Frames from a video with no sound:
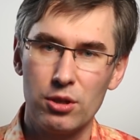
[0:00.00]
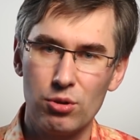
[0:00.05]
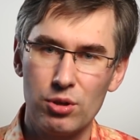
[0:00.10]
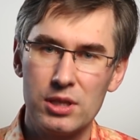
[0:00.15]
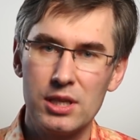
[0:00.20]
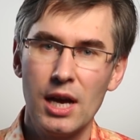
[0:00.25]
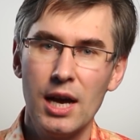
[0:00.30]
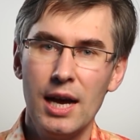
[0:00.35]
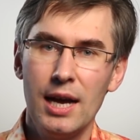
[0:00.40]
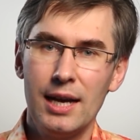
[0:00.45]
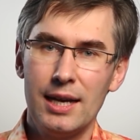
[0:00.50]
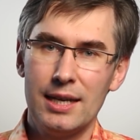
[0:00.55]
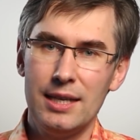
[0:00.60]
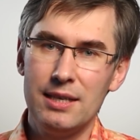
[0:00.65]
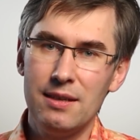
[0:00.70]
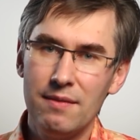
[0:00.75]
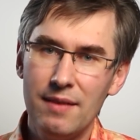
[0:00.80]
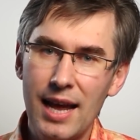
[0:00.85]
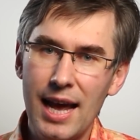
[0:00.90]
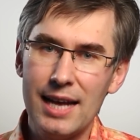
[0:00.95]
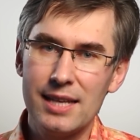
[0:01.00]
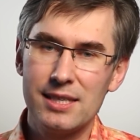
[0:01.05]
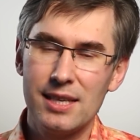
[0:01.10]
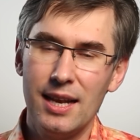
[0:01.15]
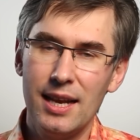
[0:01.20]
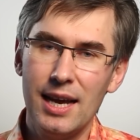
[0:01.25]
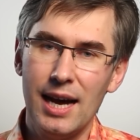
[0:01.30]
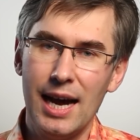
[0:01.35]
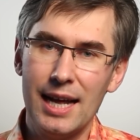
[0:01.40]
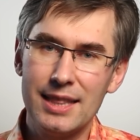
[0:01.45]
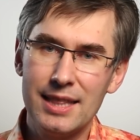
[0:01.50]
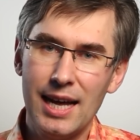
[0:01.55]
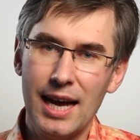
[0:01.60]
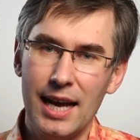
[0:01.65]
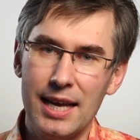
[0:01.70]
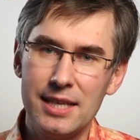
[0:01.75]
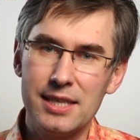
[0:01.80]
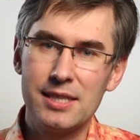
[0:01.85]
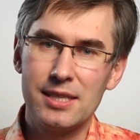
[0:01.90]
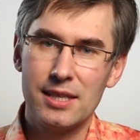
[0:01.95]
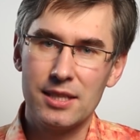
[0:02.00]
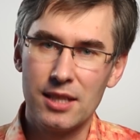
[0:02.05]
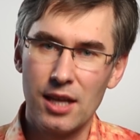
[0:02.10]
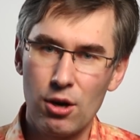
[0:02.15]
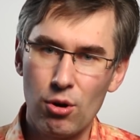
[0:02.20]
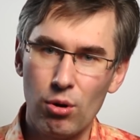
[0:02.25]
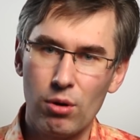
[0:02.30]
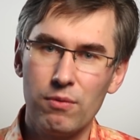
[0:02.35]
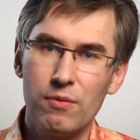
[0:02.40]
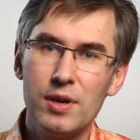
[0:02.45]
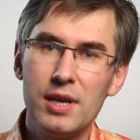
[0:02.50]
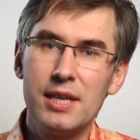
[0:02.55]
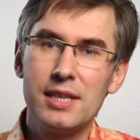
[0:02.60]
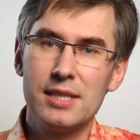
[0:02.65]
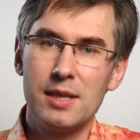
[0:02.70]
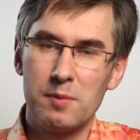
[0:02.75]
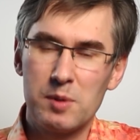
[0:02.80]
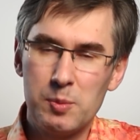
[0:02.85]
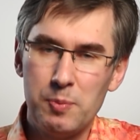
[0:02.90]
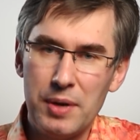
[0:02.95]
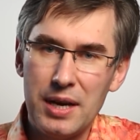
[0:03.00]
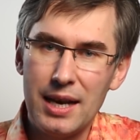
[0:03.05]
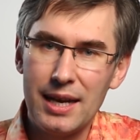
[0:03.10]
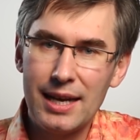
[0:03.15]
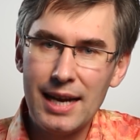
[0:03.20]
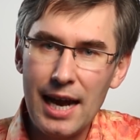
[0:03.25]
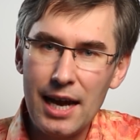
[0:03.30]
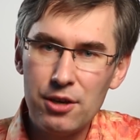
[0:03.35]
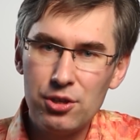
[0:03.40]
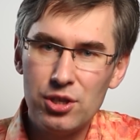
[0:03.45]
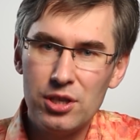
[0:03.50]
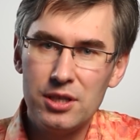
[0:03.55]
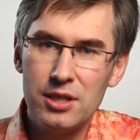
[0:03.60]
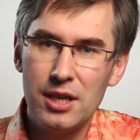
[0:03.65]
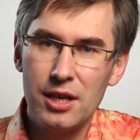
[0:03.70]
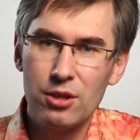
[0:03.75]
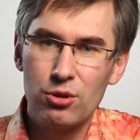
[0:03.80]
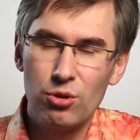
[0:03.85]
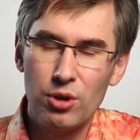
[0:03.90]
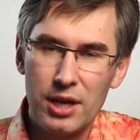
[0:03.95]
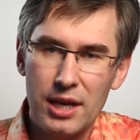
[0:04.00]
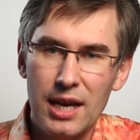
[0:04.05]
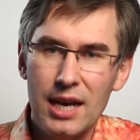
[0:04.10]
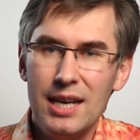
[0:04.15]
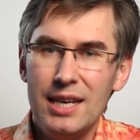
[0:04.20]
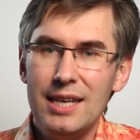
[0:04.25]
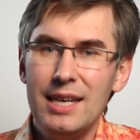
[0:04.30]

то есть является ли одна из дорог выездом с прилегающей территории,